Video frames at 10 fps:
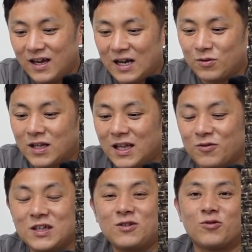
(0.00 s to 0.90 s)
あの、ただの
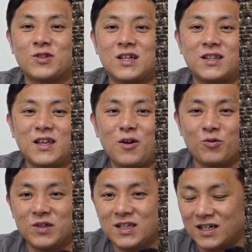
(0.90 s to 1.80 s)
2気筒と違って結構
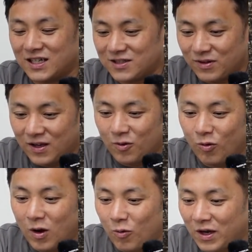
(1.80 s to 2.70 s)
賑やかなんですよね。5
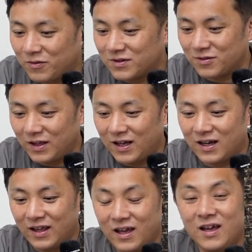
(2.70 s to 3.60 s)
か5か言うんですよね、なん
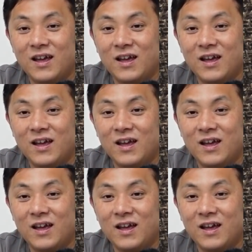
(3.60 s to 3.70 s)
かね。